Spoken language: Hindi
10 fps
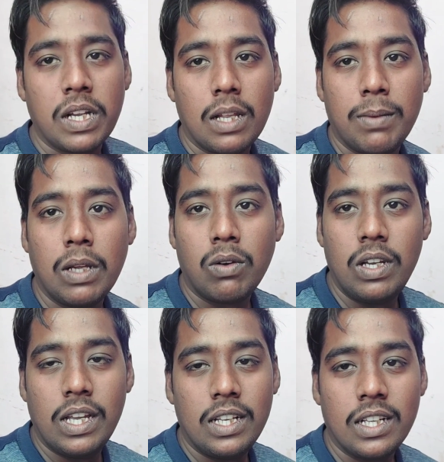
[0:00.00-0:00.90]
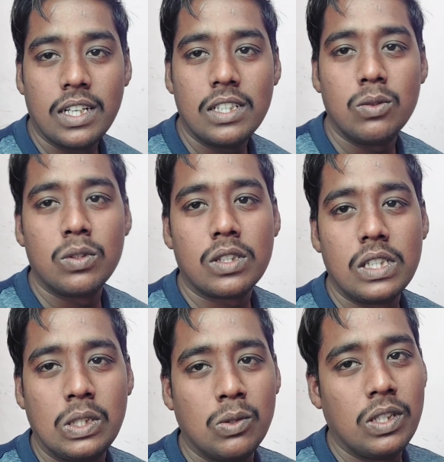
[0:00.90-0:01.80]
विकास भाई को ले आया जाकर
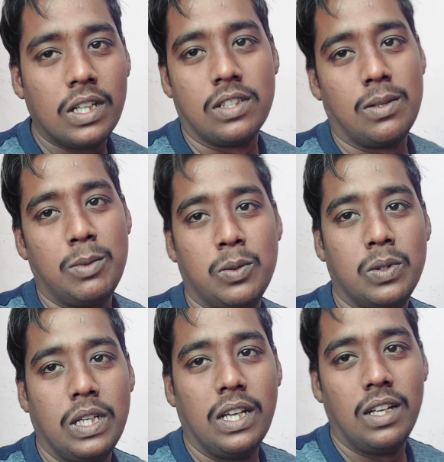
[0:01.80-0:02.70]
उनकी छुट्टी का समय हो गया